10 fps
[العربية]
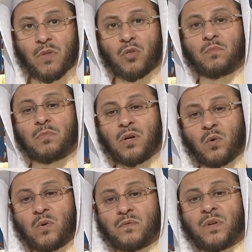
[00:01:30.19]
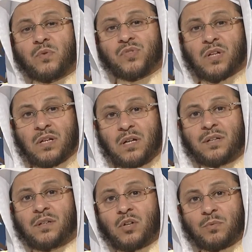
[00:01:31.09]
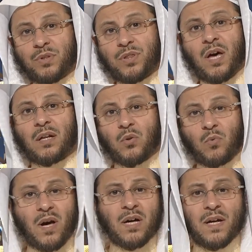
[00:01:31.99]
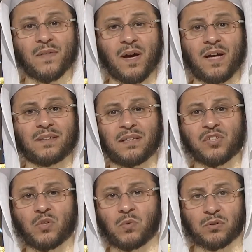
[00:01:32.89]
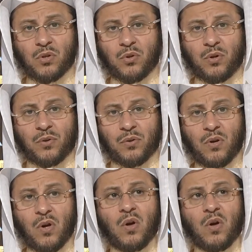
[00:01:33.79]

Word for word: ثم يقوم فيصلي عن اليوم الثالث وهكذا حتى يصل وقت الظهر